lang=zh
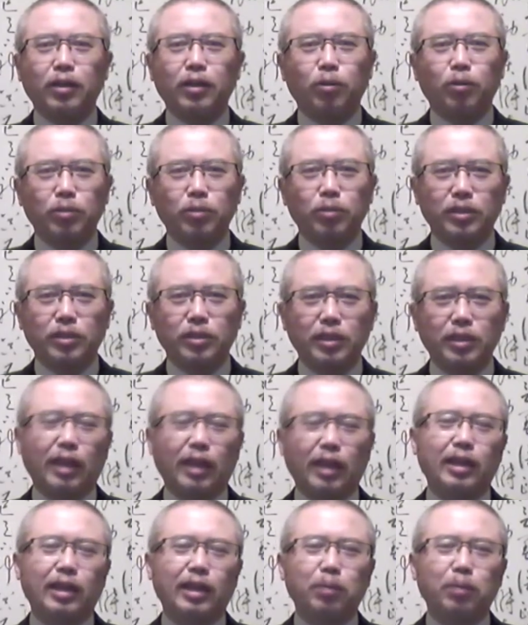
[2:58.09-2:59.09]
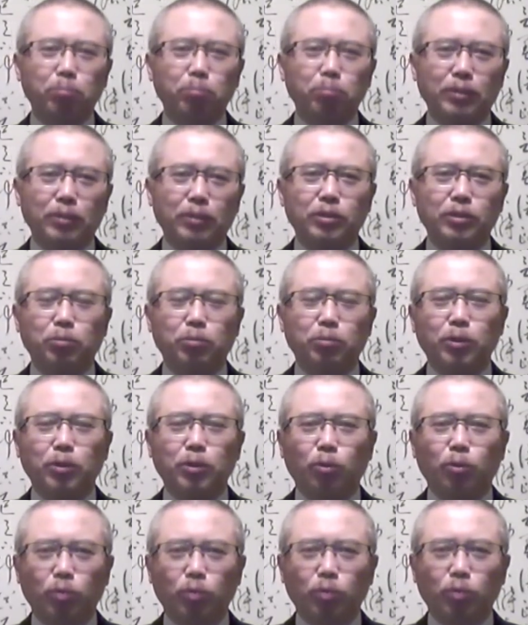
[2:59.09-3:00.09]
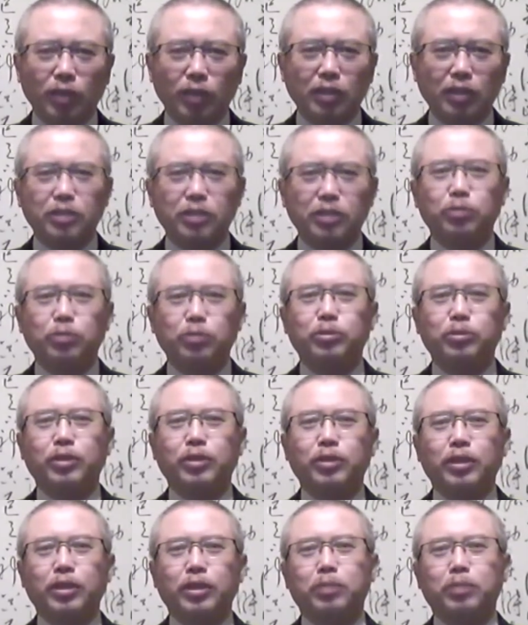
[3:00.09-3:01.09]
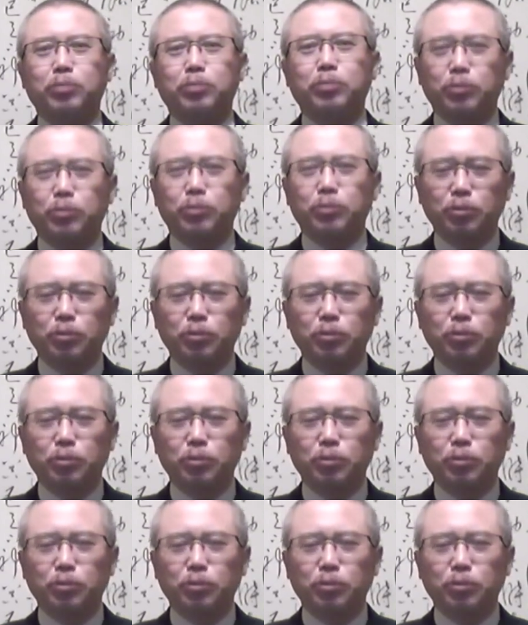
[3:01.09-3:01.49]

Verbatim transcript: 或者是啊，根本就没有国家信誉。你比如